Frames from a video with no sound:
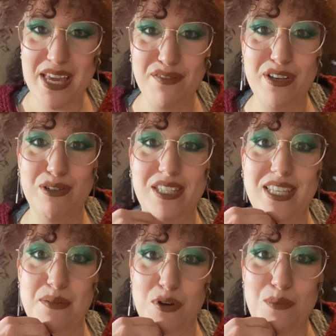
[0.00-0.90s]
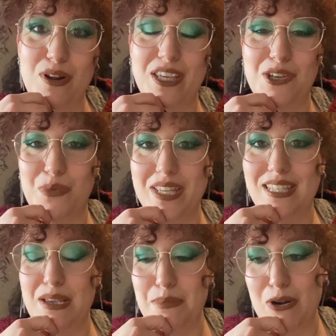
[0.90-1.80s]
Il y avait aussi des meubles qui ont
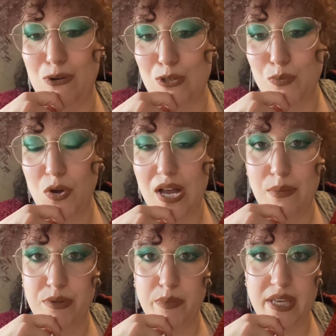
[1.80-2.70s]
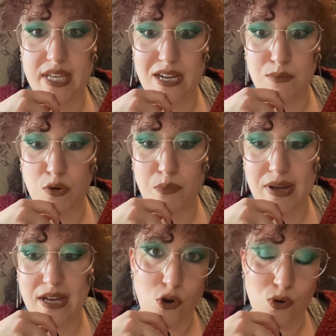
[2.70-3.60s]
été malheureusement abîmés également
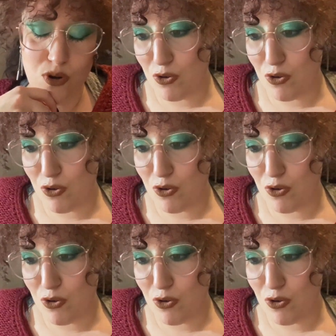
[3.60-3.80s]
par l'eau.